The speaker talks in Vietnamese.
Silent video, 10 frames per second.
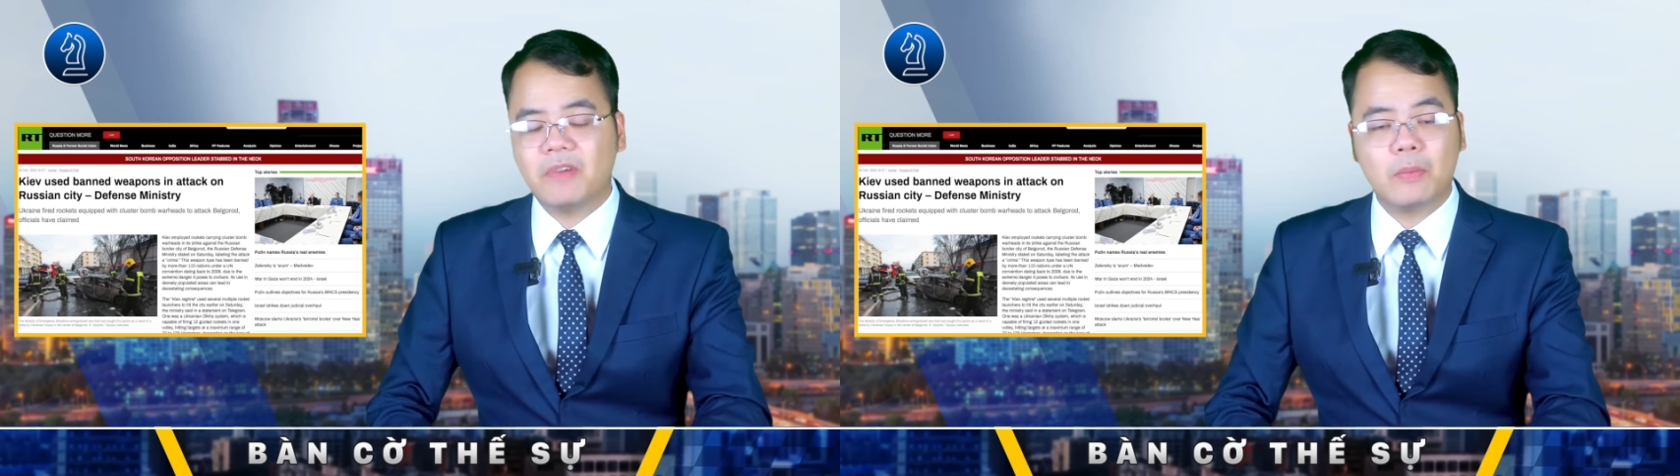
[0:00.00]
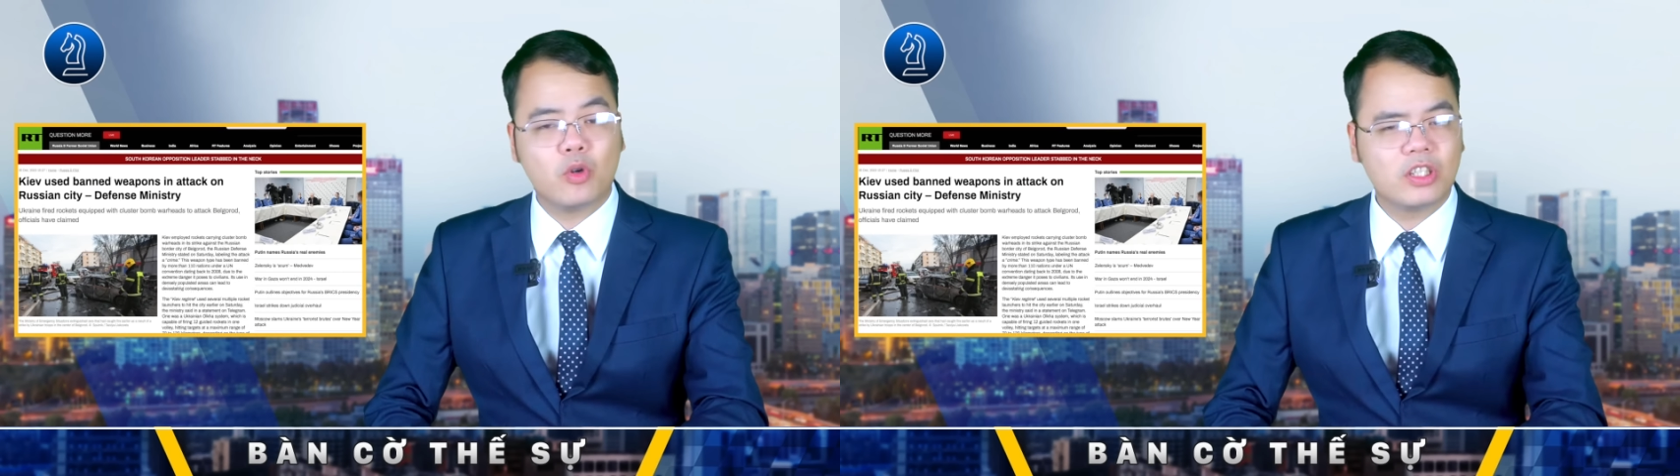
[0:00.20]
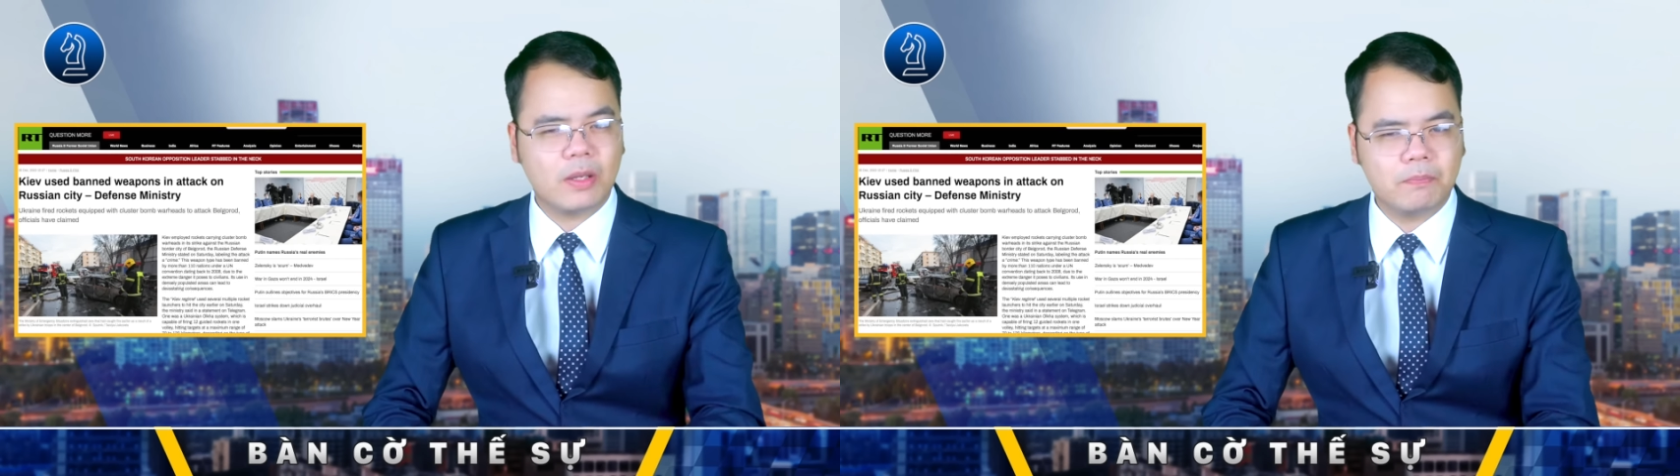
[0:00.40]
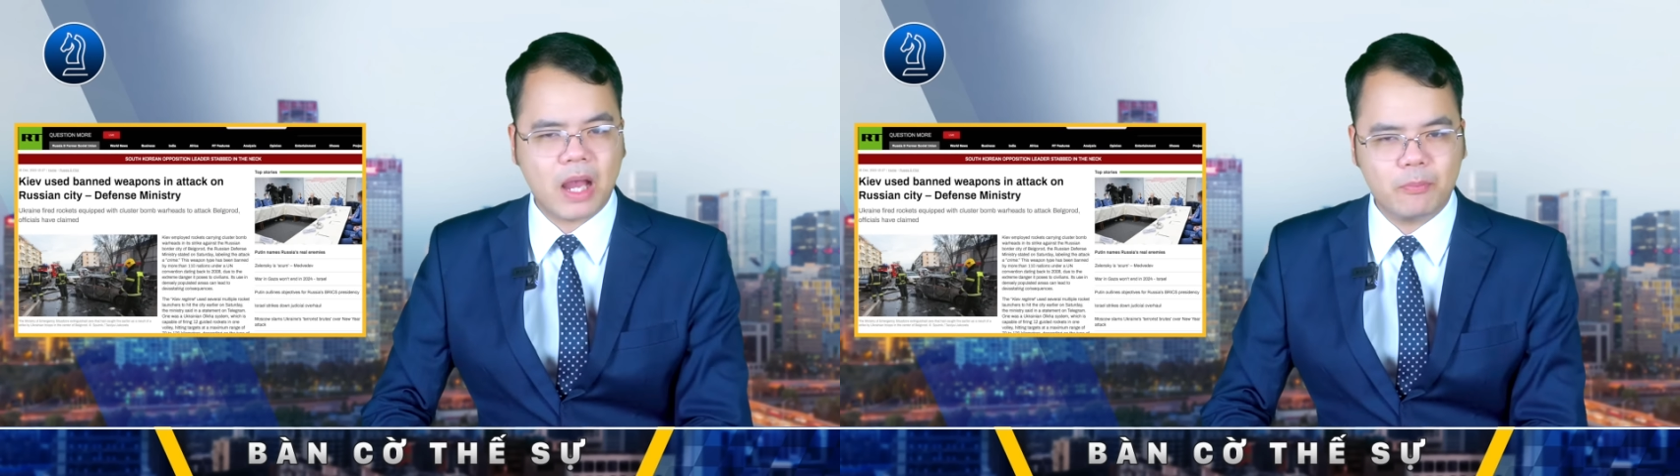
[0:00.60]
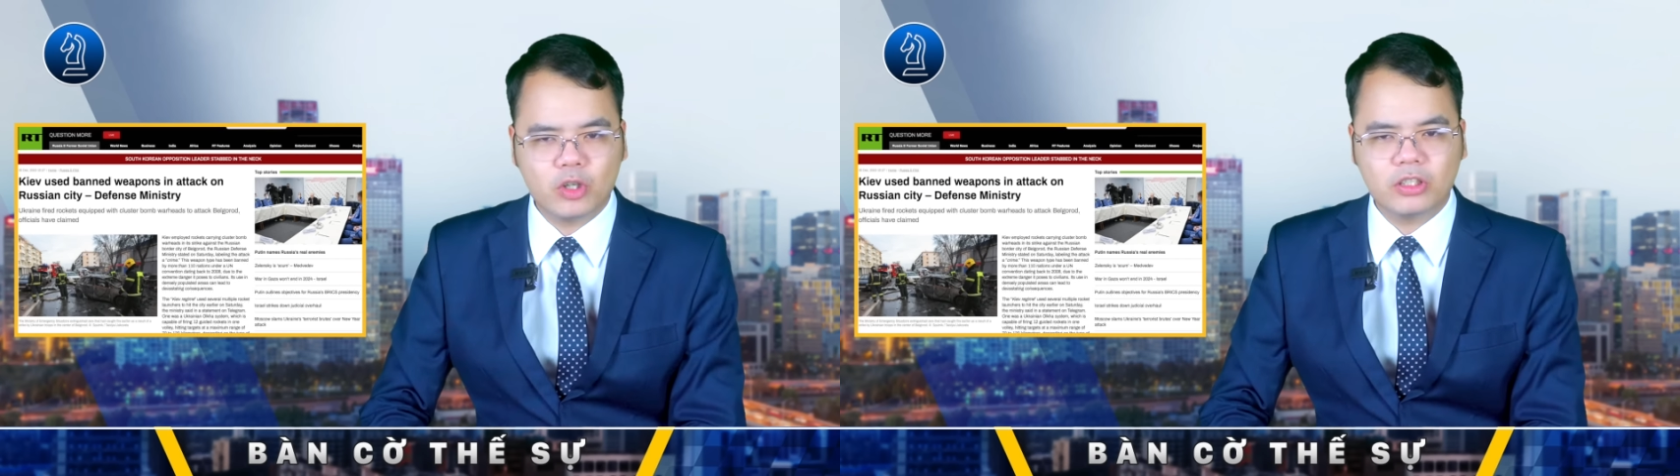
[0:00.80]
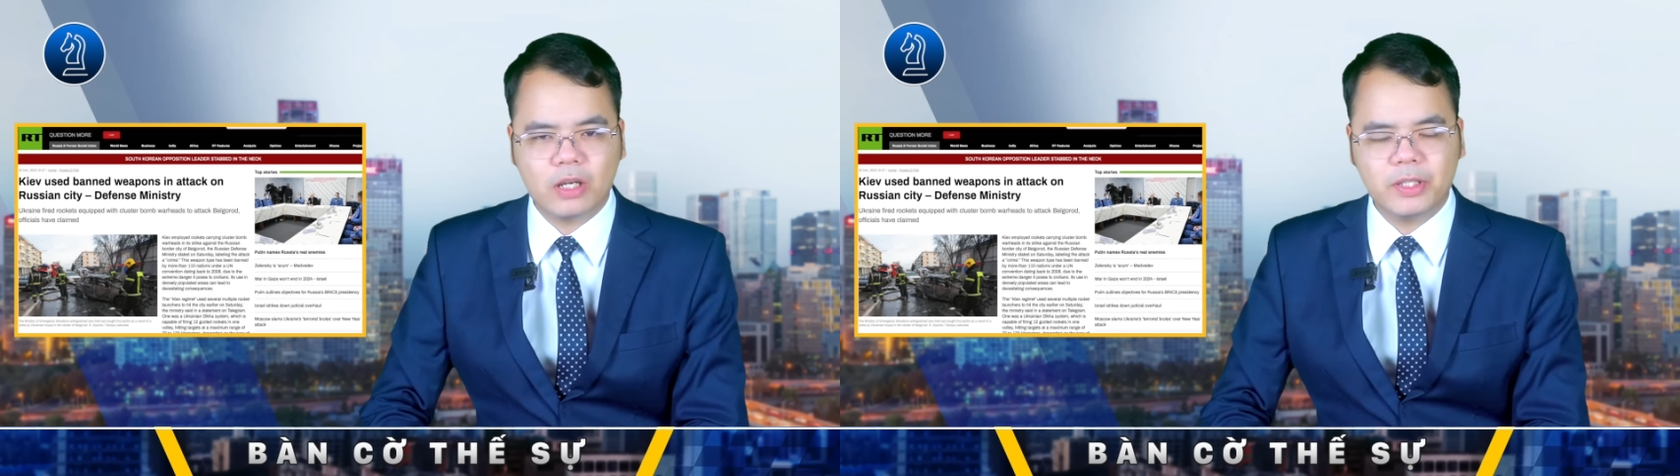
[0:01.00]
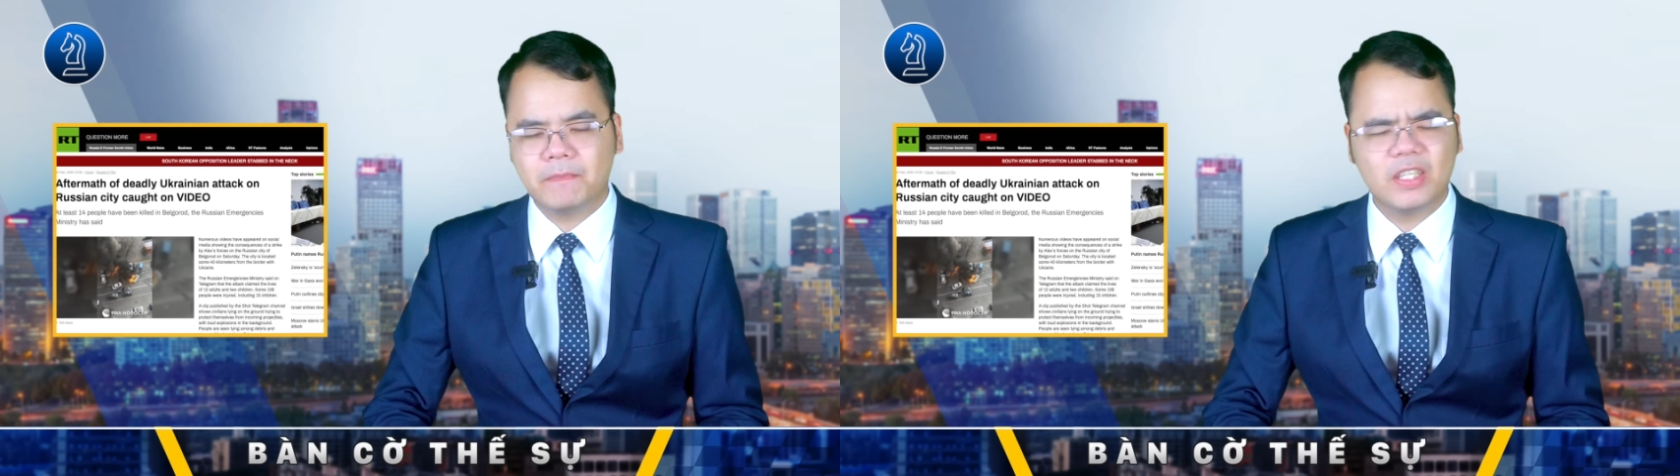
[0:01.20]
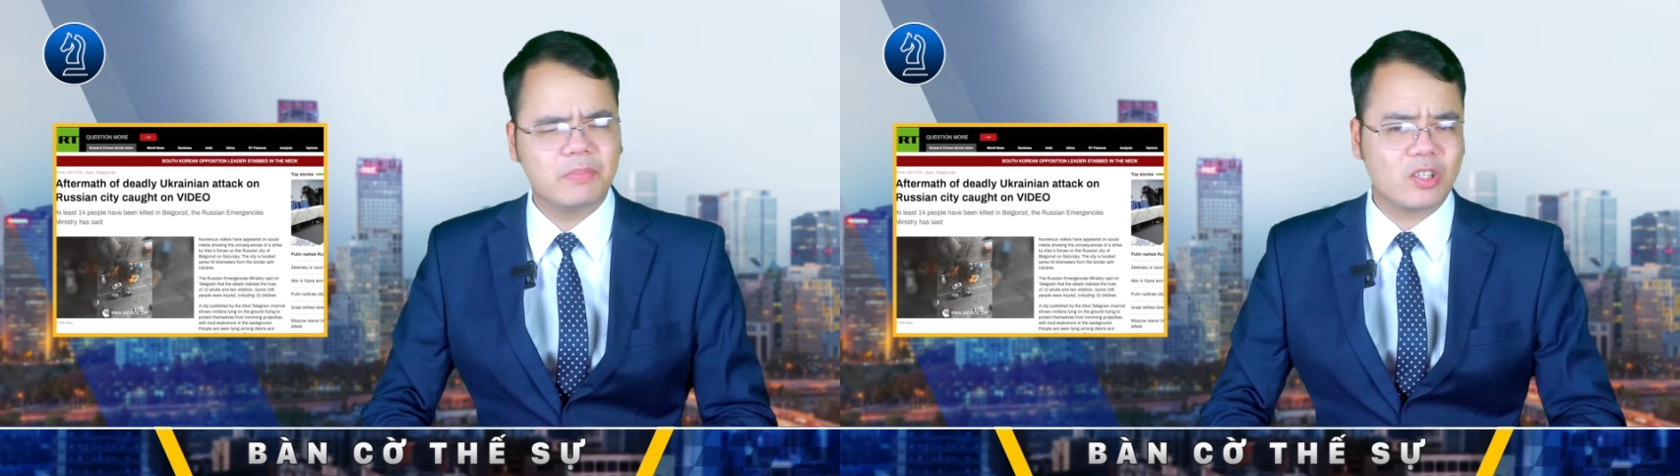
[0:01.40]
và 131 người bị...
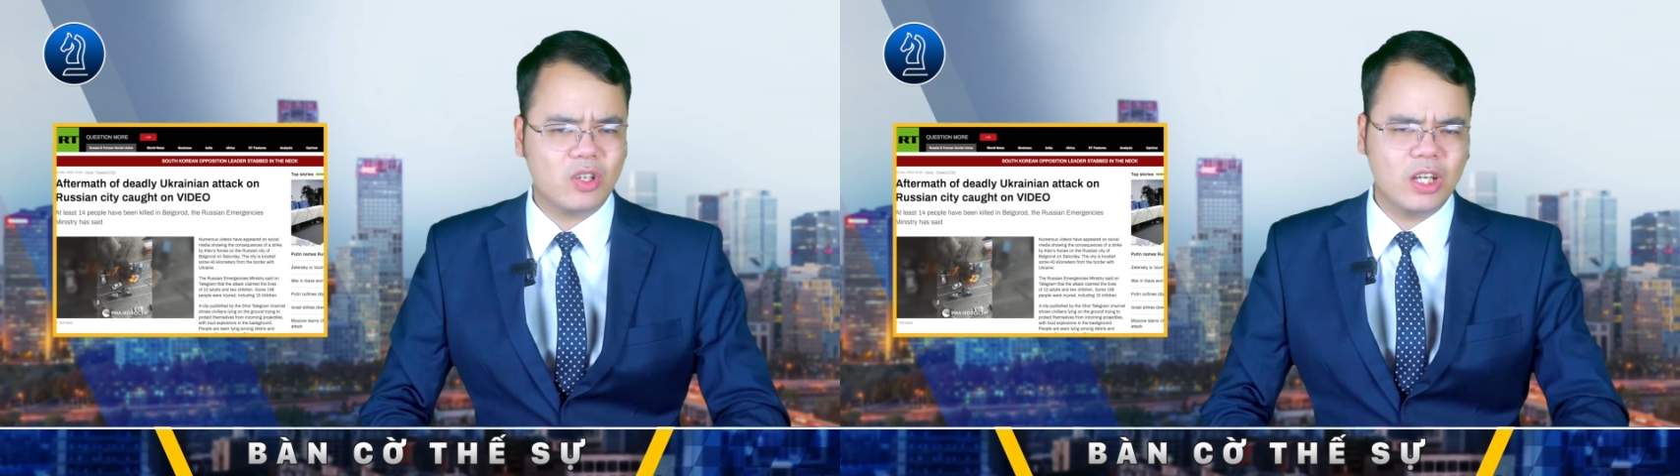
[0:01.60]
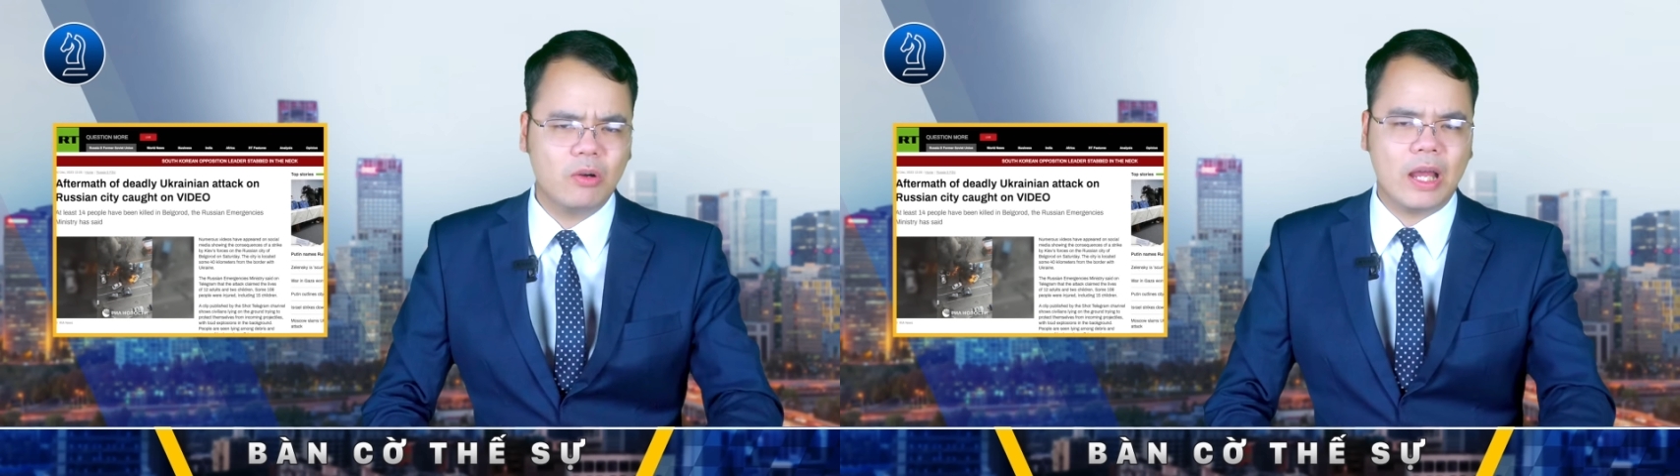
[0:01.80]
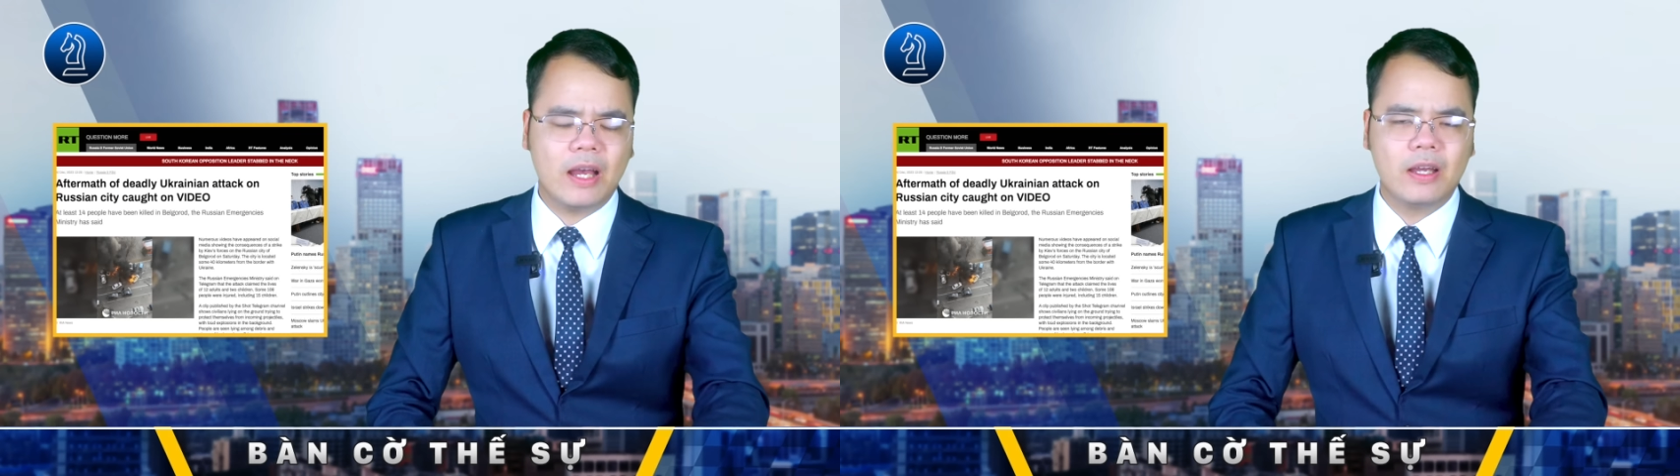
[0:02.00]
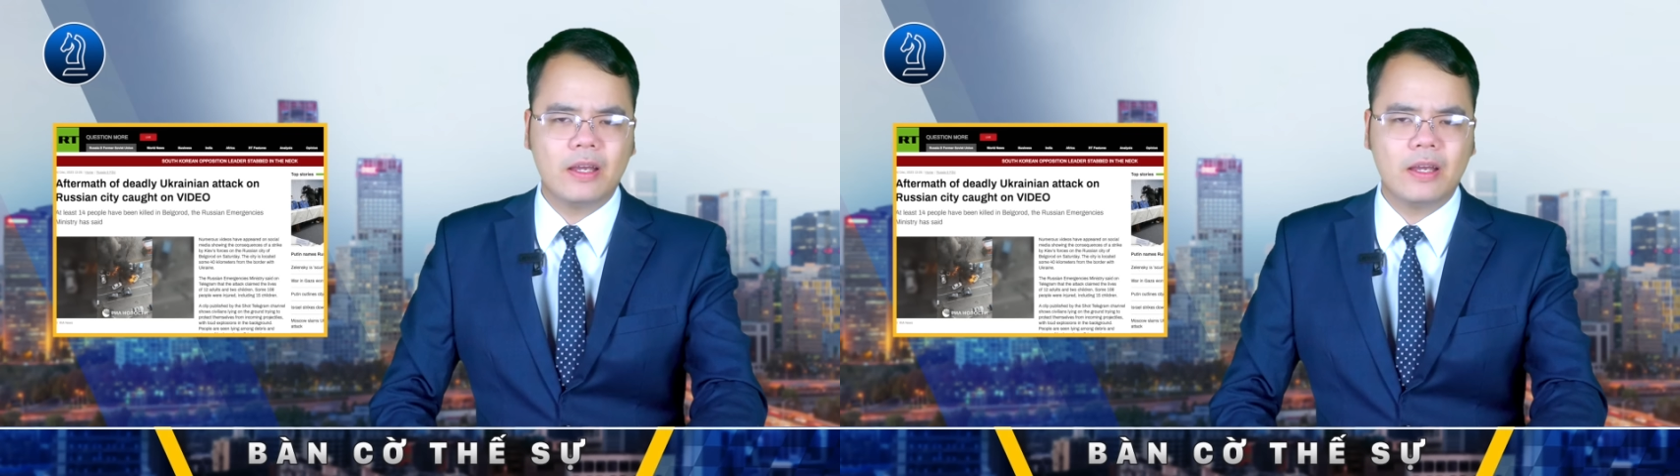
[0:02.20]
Nhưng mà có điều là